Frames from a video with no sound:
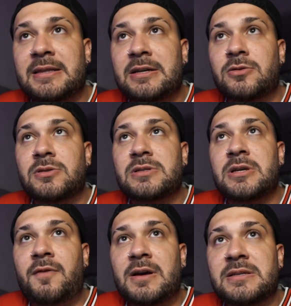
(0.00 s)

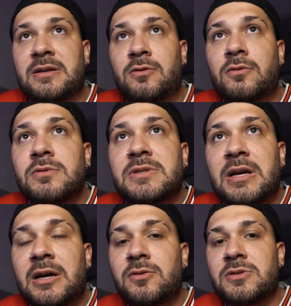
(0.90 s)
Deus, faz alguns
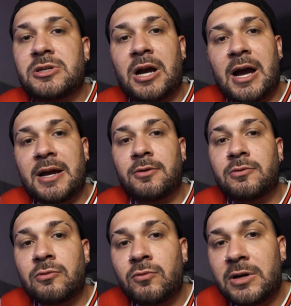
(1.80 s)
anos já eu
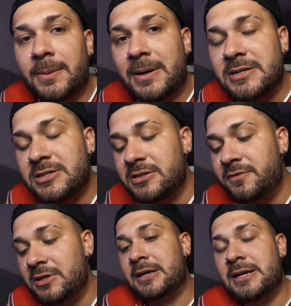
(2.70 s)
nunca mais
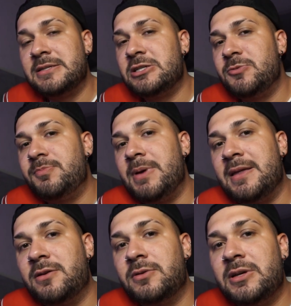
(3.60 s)
tive crise de
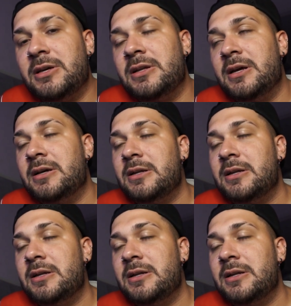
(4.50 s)
pedra no rim, né?